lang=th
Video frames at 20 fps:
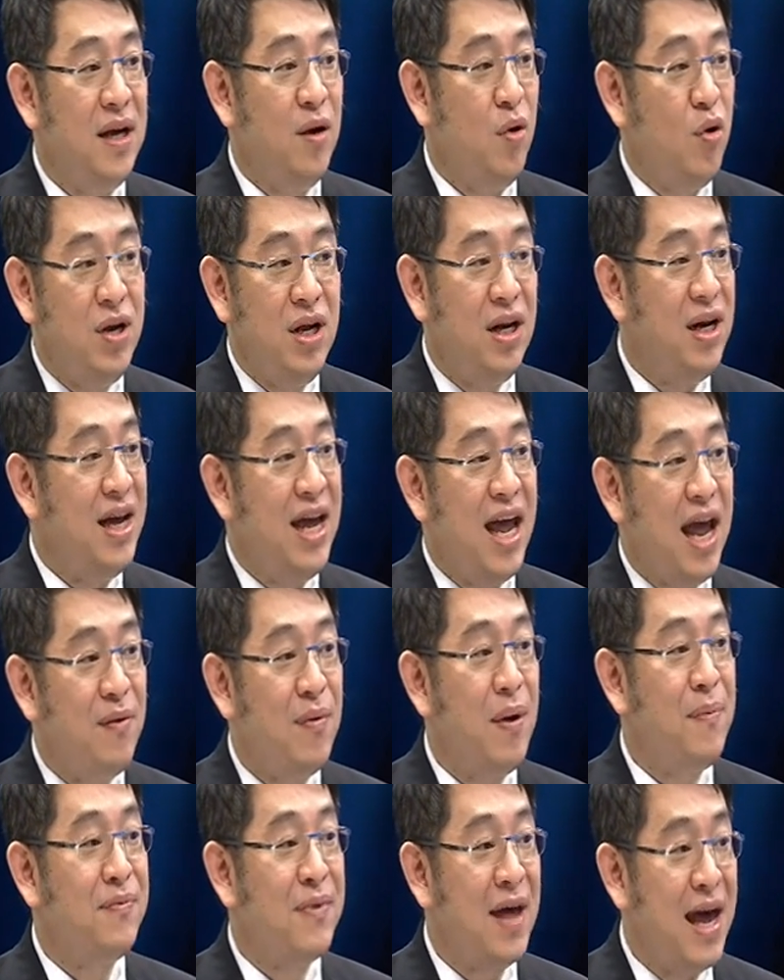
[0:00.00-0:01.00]
ให้คนที่เคยแฮ
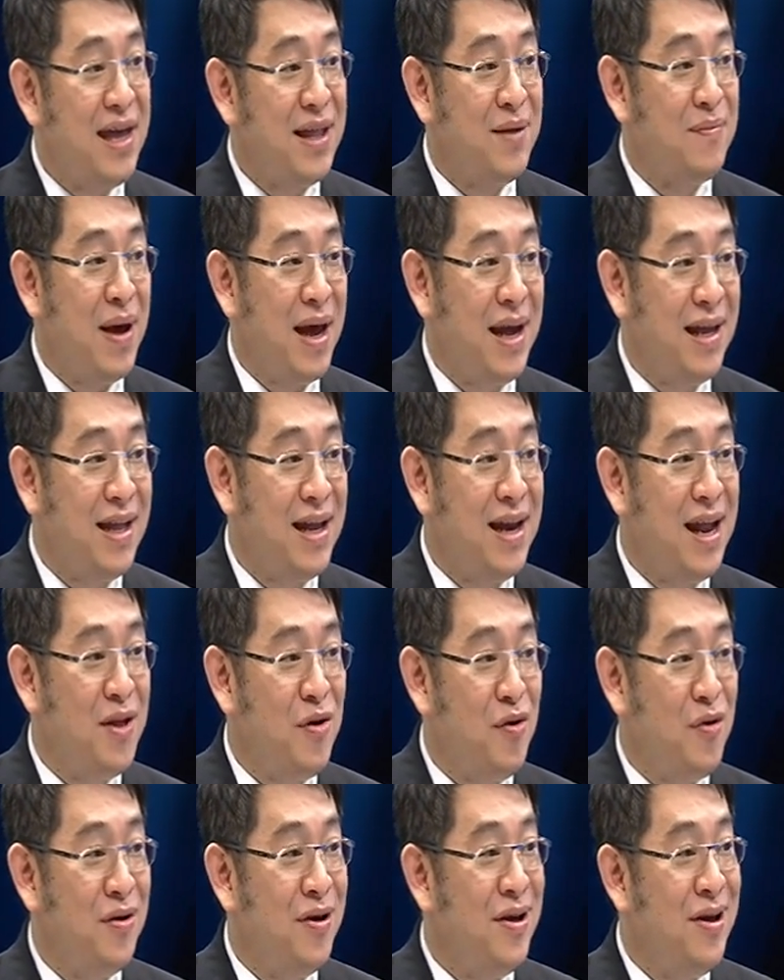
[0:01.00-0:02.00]
กเว็บไซต์สมัยท่าน
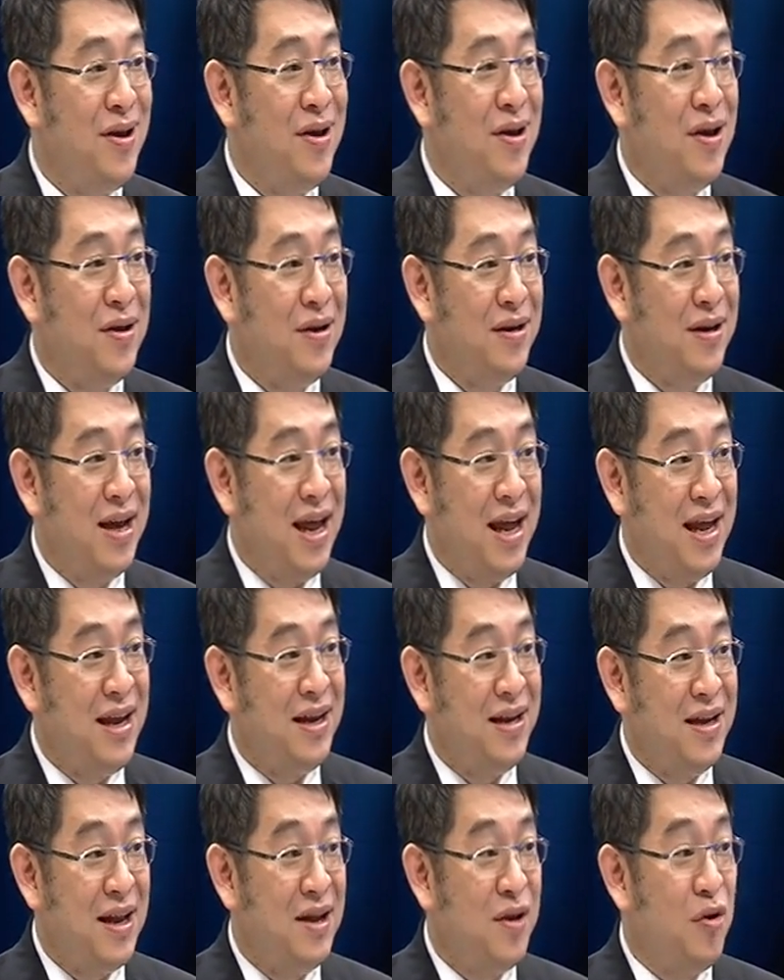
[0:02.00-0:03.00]
นายกใน
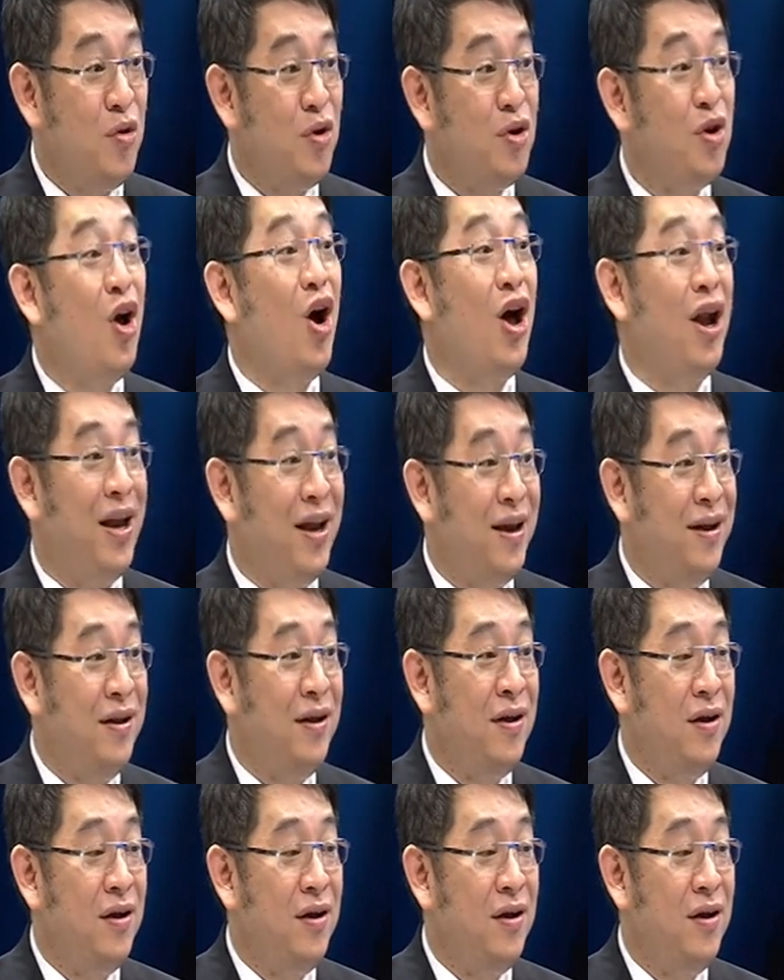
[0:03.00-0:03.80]
ท่านนายกคนก่อน